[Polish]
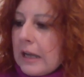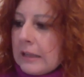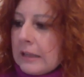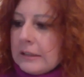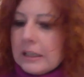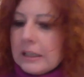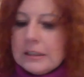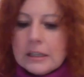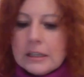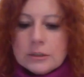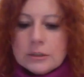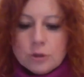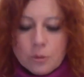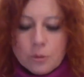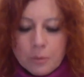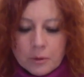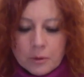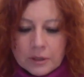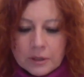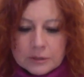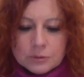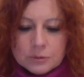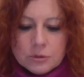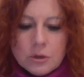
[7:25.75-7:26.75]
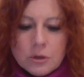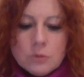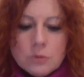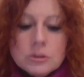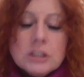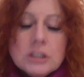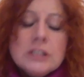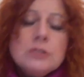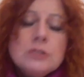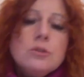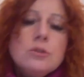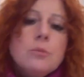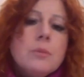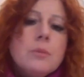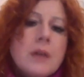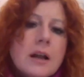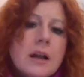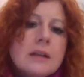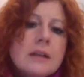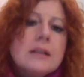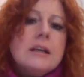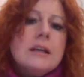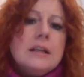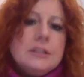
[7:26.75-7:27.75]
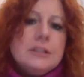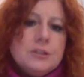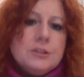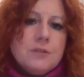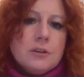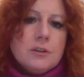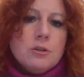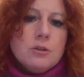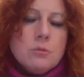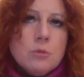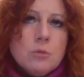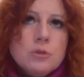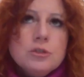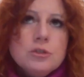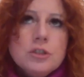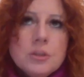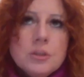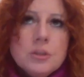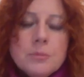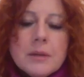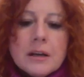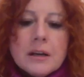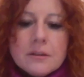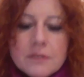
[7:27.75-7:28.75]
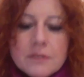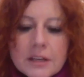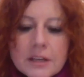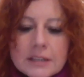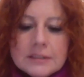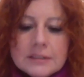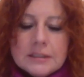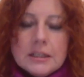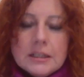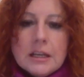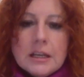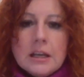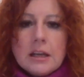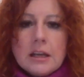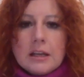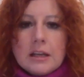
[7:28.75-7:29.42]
ankietach to pokazują, że jest to brak świadomości i brak wiedzy.